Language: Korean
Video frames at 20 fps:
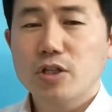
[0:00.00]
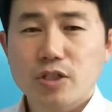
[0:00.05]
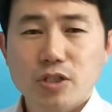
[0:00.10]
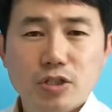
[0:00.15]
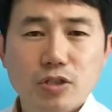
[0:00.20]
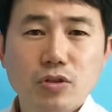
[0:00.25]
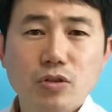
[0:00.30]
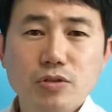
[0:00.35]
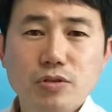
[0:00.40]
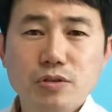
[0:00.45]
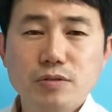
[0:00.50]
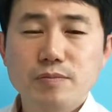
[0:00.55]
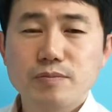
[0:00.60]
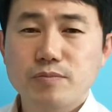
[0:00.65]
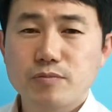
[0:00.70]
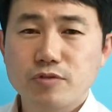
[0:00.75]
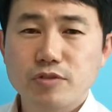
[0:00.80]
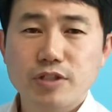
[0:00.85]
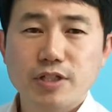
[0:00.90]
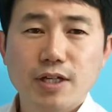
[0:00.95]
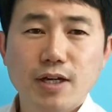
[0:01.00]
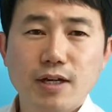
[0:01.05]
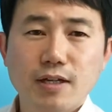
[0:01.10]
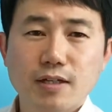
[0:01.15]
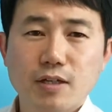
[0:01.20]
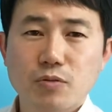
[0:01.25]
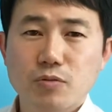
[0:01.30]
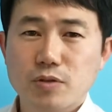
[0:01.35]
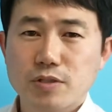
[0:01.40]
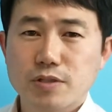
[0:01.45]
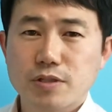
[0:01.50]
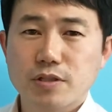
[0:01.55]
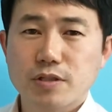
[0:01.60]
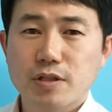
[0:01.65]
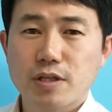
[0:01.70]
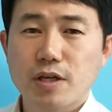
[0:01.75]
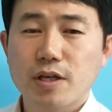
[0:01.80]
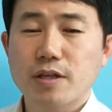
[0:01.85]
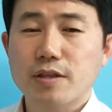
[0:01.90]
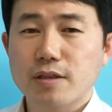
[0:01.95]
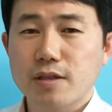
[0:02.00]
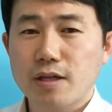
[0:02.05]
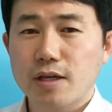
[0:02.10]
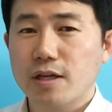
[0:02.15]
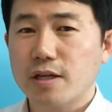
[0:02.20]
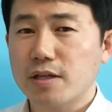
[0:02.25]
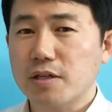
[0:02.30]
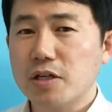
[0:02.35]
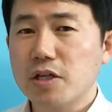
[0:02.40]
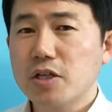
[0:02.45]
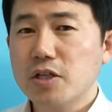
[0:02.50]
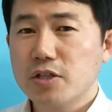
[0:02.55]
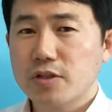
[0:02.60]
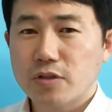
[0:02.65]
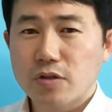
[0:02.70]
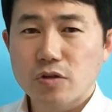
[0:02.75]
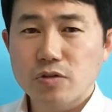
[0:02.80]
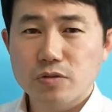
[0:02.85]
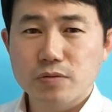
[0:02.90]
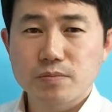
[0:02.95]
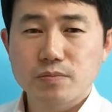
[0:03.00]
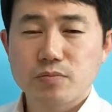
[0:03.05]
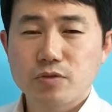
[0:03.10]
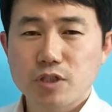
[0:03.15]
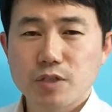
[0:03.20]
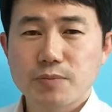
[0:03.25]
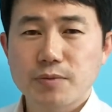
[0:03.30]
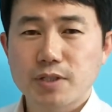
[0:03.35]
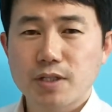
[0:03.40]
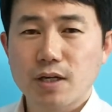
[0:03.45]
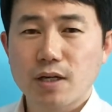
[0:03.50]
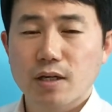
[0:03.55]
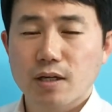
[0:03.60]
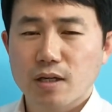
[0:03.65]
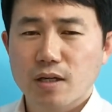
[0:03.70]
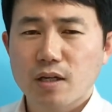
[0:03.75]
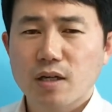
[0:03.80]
이것은 물이야 라고 했을 때, 네, 이것은 물입니다.